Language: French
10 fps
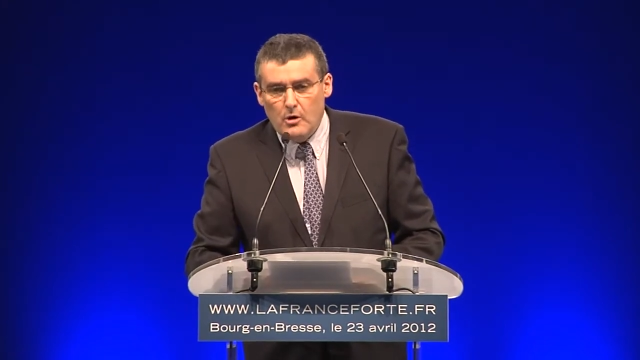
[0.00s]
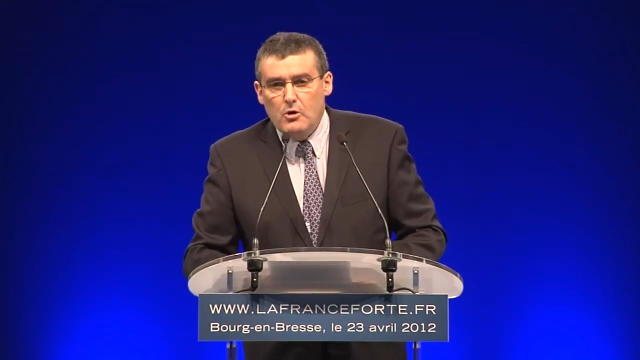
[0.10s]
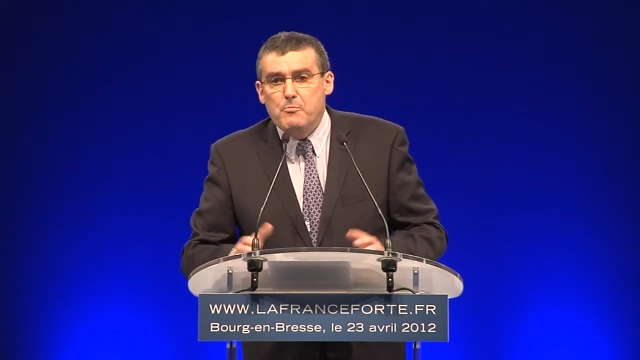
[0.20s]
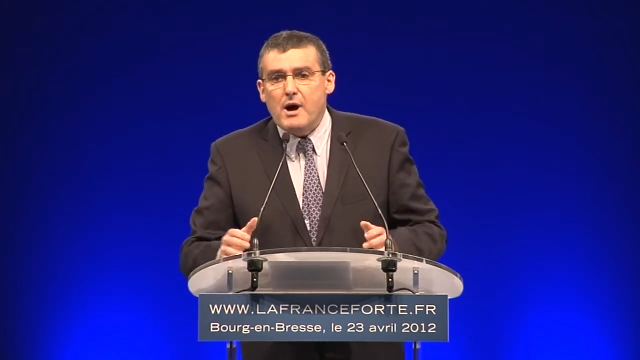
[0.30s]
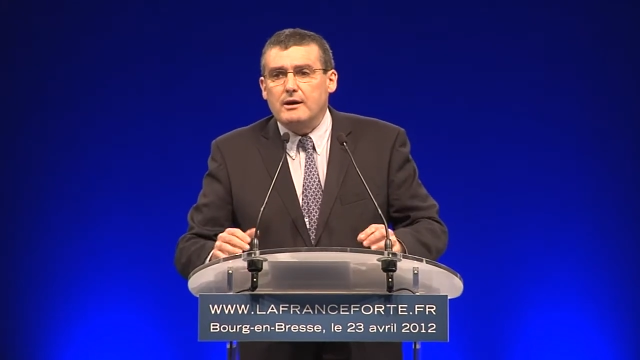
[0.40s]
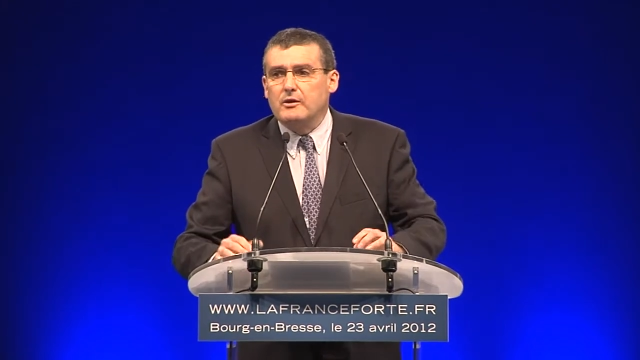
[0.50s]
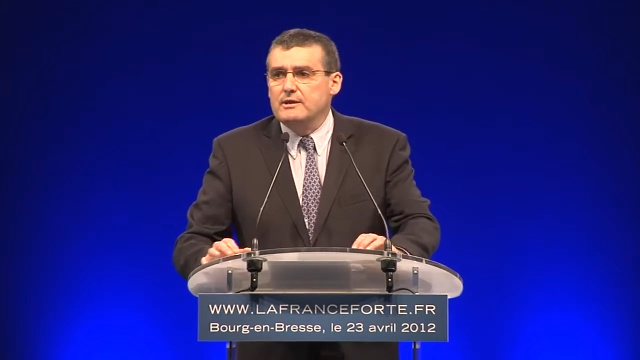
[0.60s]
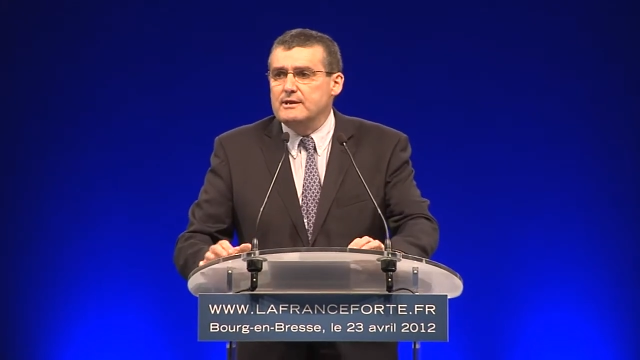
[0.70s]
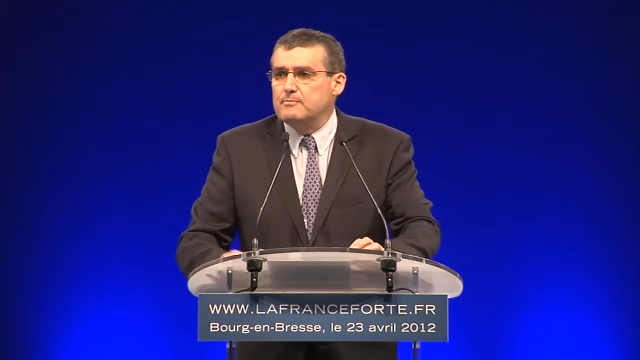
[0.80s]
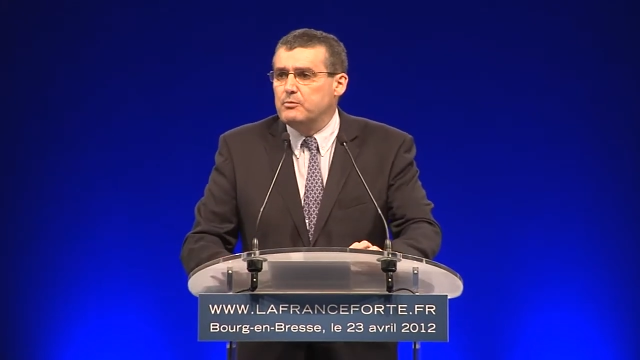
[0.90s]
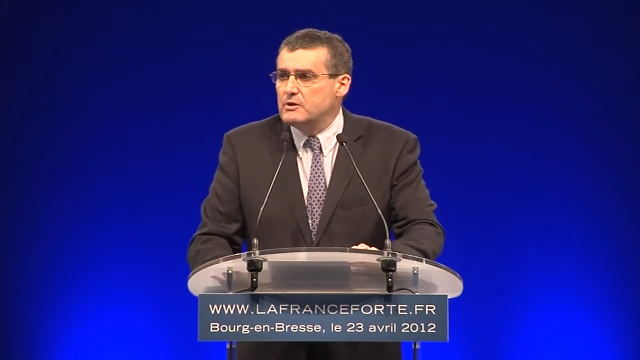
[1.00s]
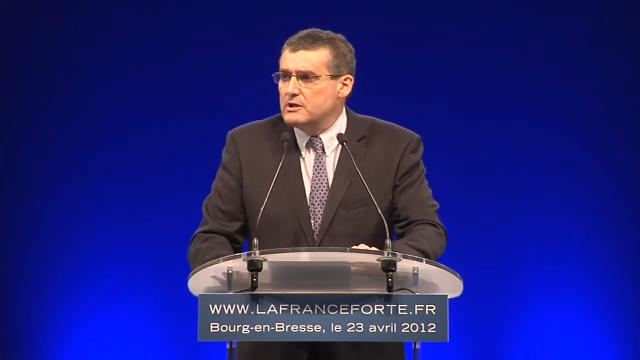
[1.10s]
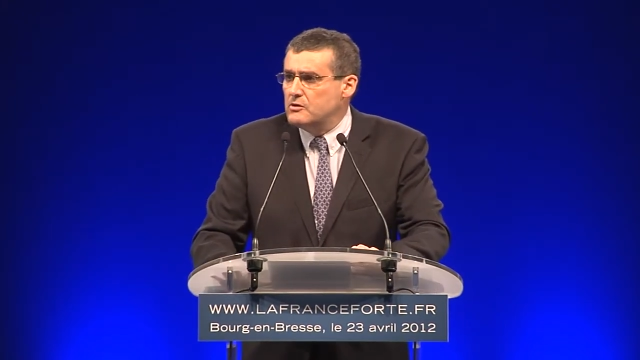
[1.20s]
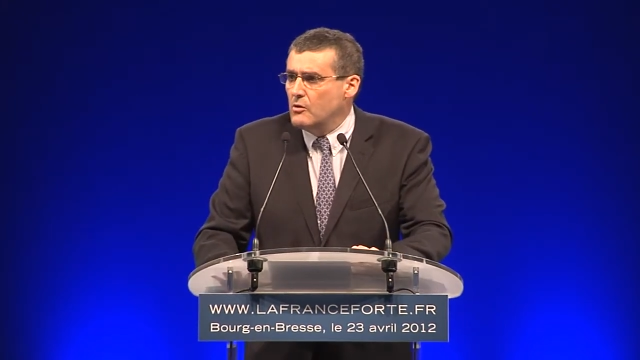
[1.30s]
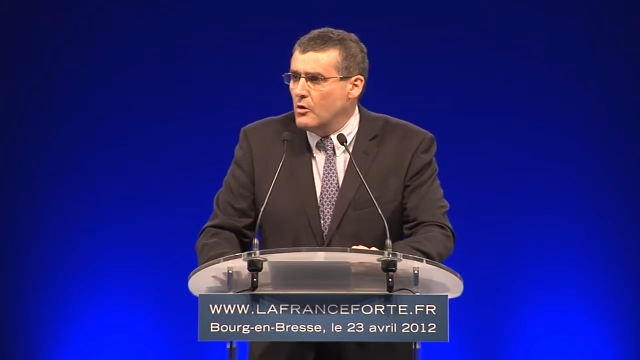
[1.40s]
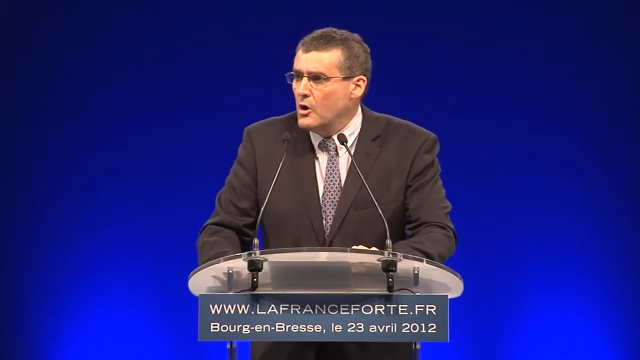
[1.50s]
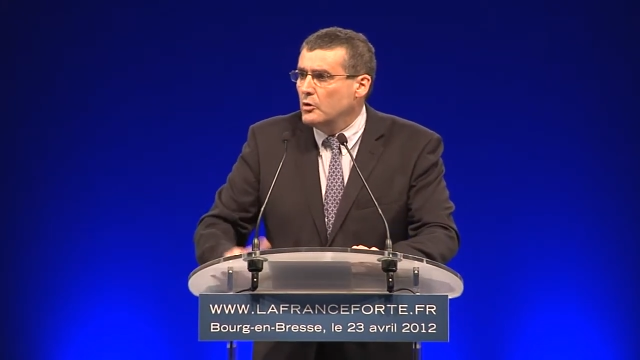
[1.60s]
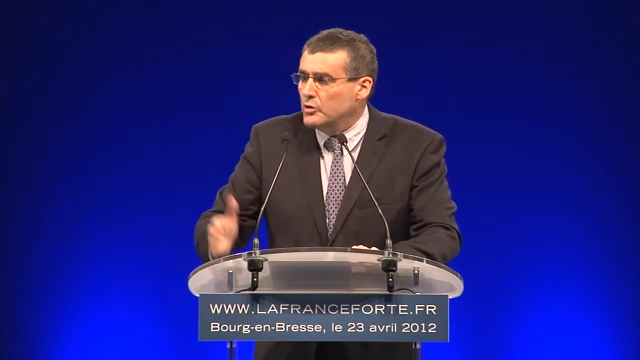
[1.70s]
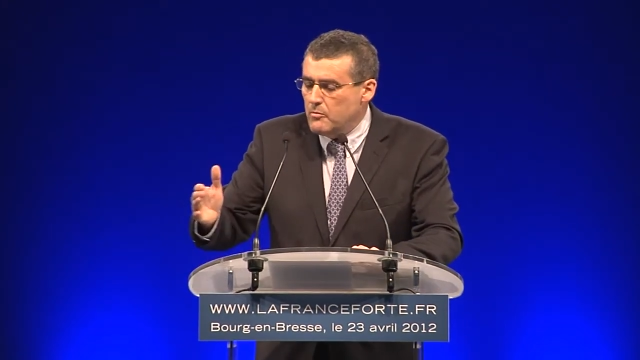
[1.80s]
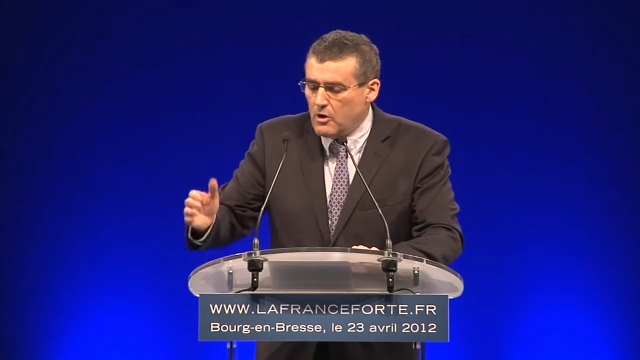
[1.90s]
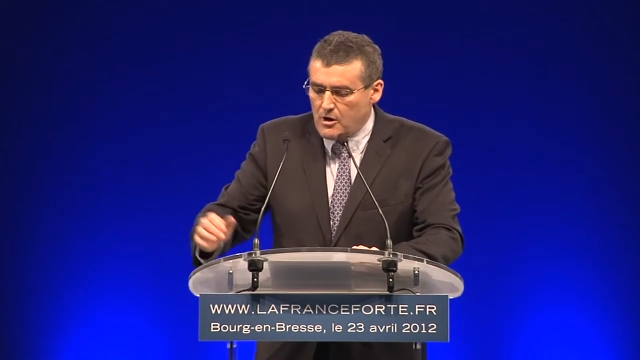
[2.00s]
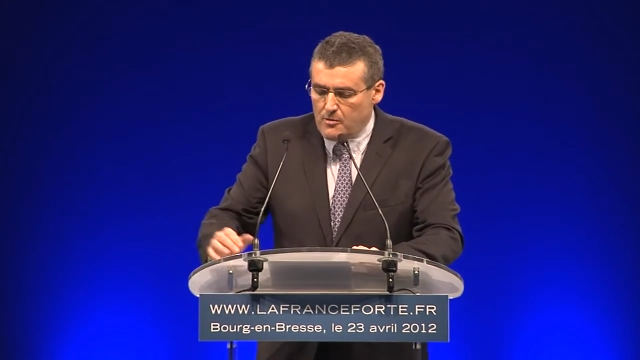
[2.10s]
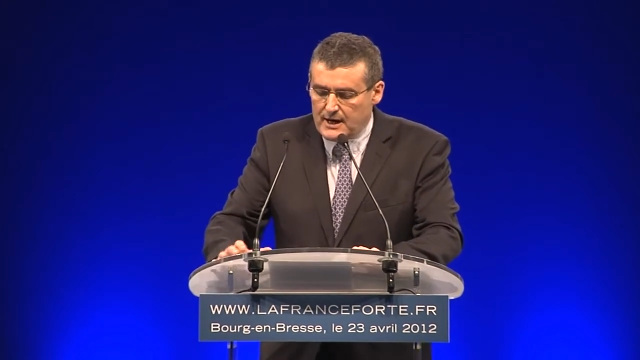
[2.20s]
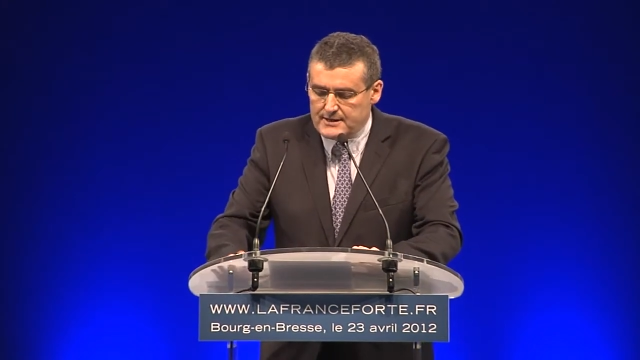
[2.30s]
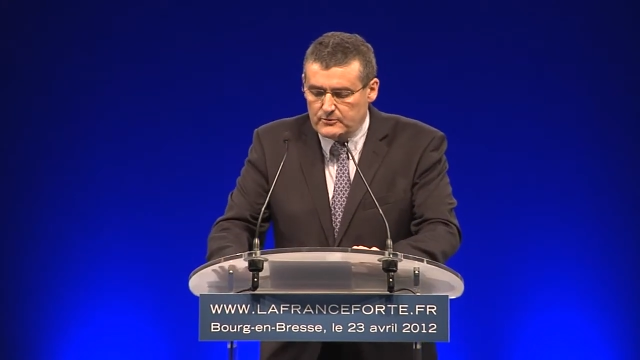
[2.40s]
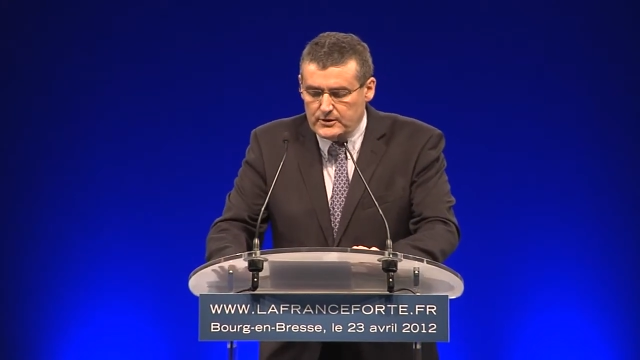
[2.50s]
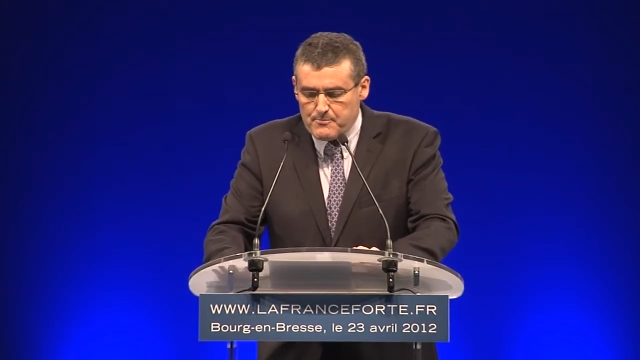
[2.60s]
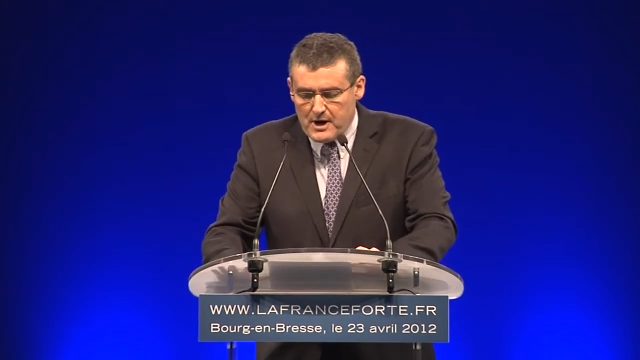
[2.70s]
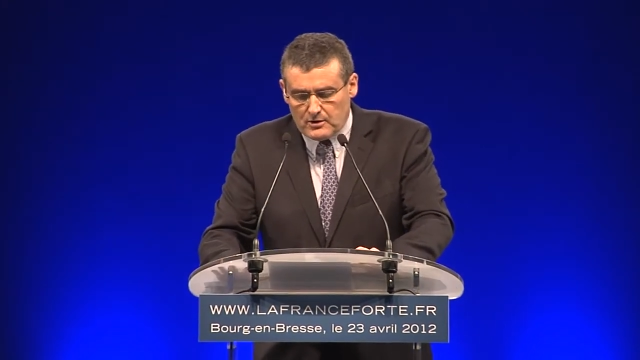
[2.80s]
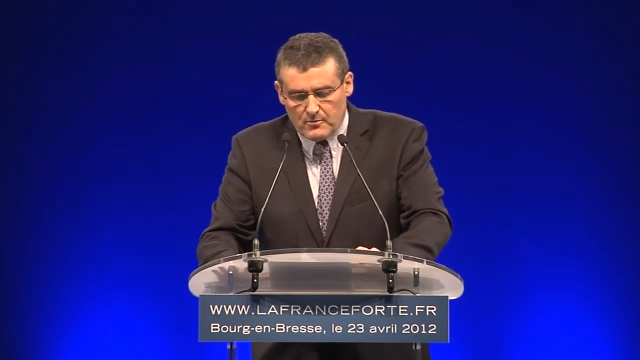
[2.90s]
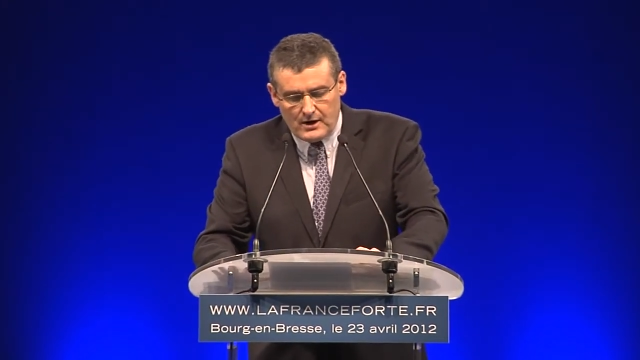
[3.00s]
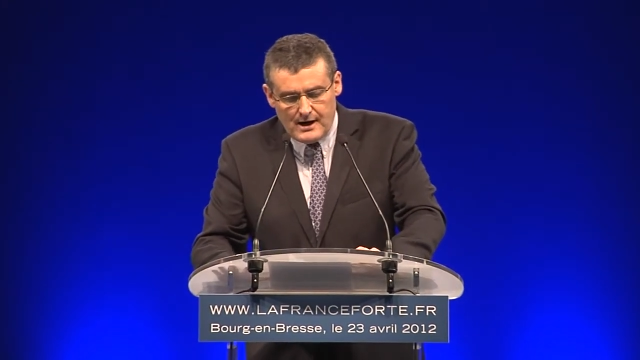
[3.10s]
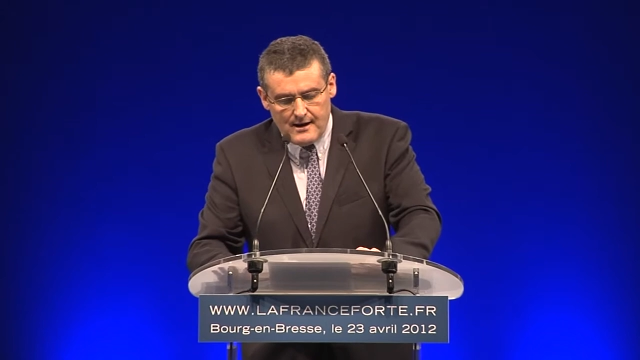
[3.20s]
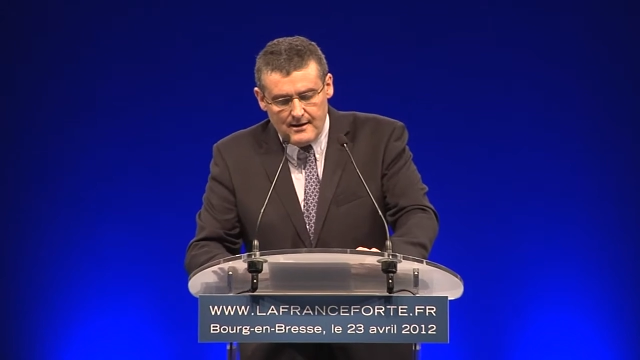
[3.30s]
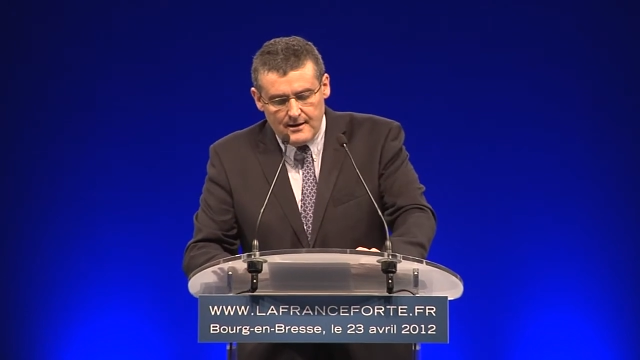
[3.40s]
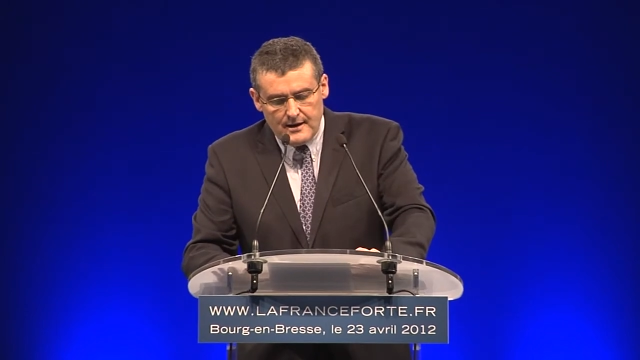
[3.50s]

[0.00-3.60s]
le parc des expositions de Bourg-en-Bresse et du département de l'Ain,